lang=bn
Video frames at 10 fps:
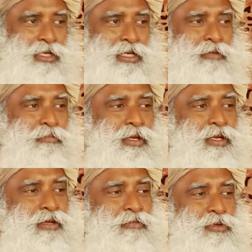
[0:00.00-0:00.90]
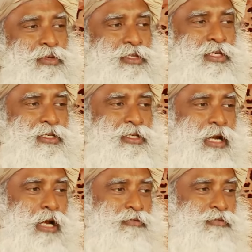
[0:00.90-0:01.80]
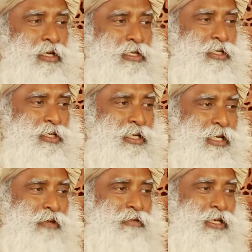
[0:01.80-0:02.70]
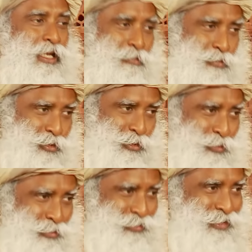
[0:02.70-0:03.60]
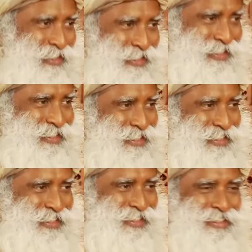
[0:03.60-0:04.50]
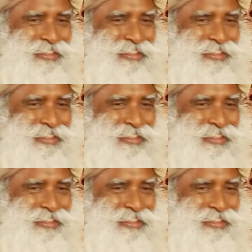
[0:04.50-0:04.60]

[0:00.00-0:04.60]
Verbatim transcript: ভালো যে আপনার বেশিরভাগ জিনিসই ছাকনিতে আটকা পড়ে কখনো সত্যি হয়নি তাই না